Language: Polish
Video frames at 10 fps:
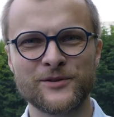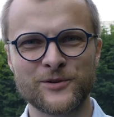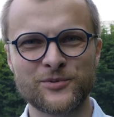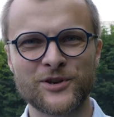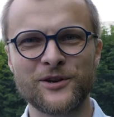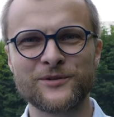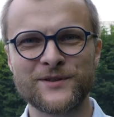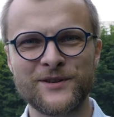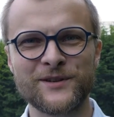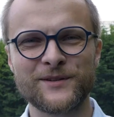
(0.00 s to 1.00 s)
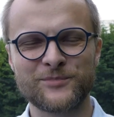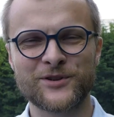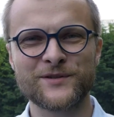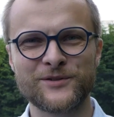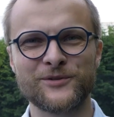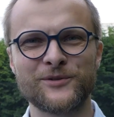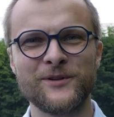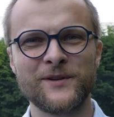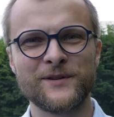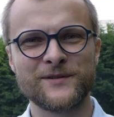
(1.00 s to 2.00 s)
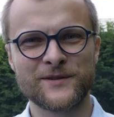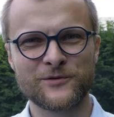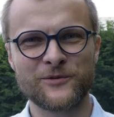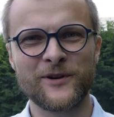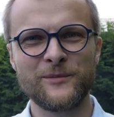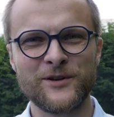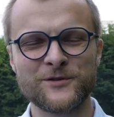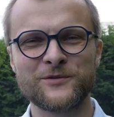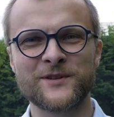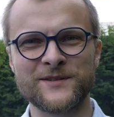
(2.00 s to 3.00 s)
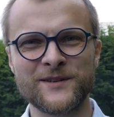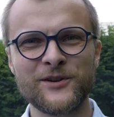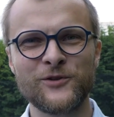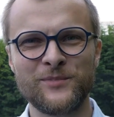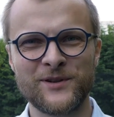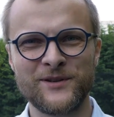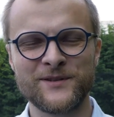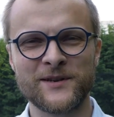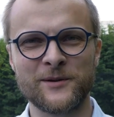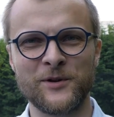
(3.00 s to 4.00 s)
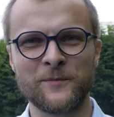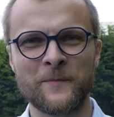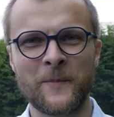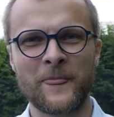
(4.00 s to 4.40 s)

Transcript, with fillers: że przechodzenie przez to ze słowami Jezusa, z Jego obietnicami,